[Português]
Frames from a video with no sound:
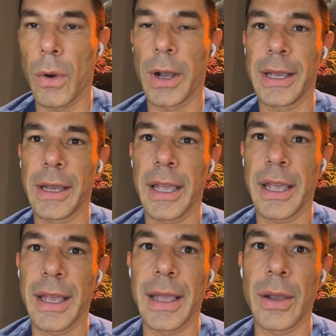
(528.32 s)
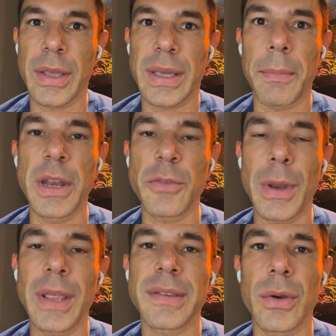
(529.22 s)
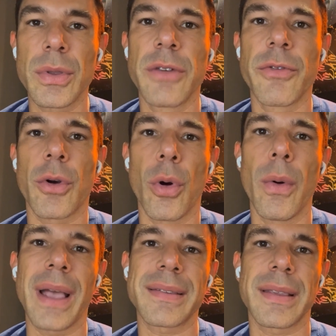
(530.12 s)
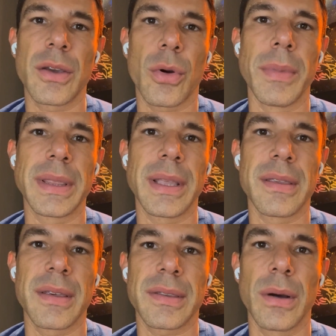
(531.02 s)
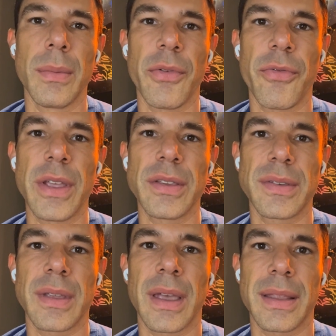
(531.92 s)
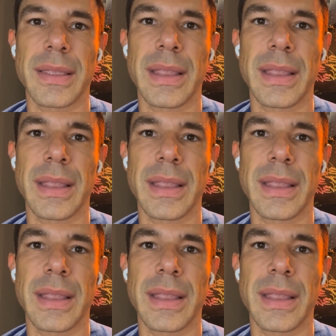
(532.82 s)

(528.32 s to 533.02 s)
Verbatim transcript: Olha, é, eu acho que a primeira experiência que eu tive com essa de comitê de gestão me fez é,